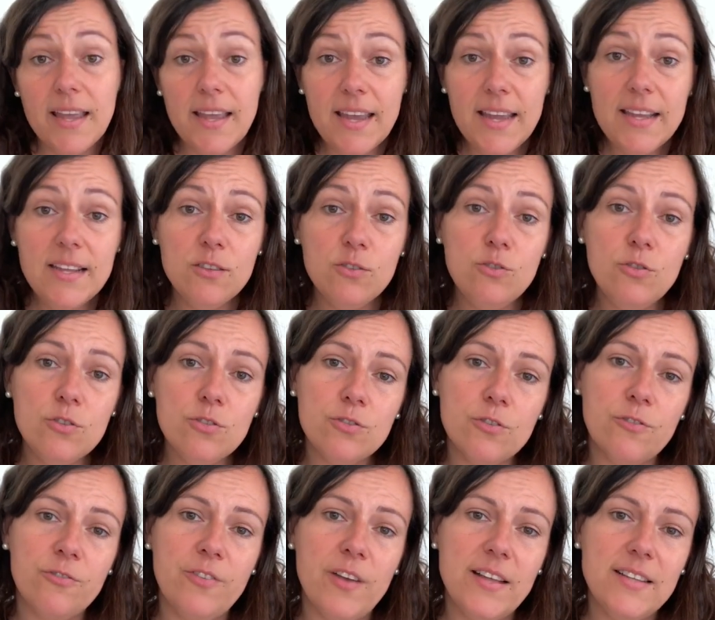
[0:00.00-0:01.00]
Et de
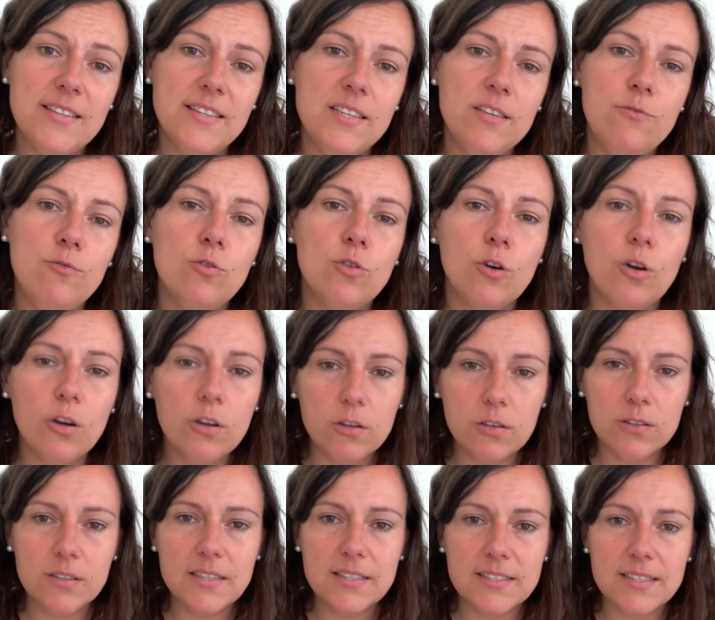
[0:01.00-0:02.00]
ce fait, si vous
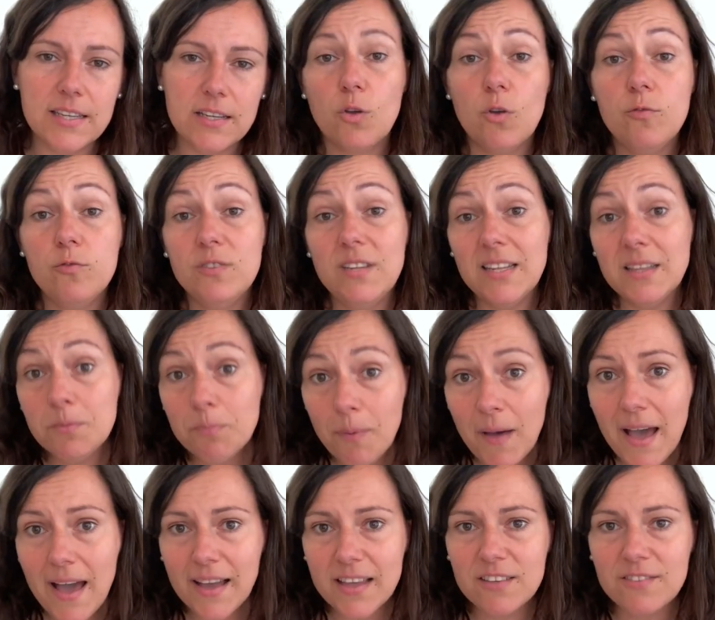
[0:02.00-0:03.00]
reconnaissez que vous n'êtes
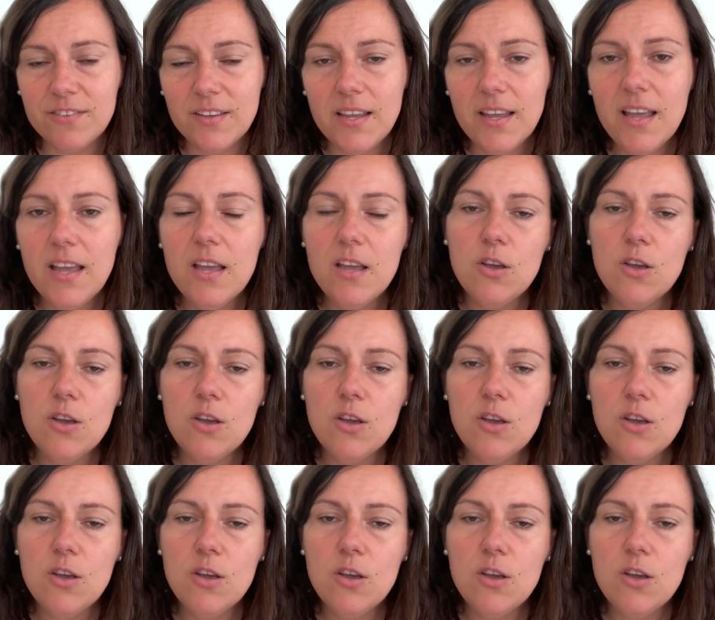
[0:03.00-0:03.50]
pas arrivé,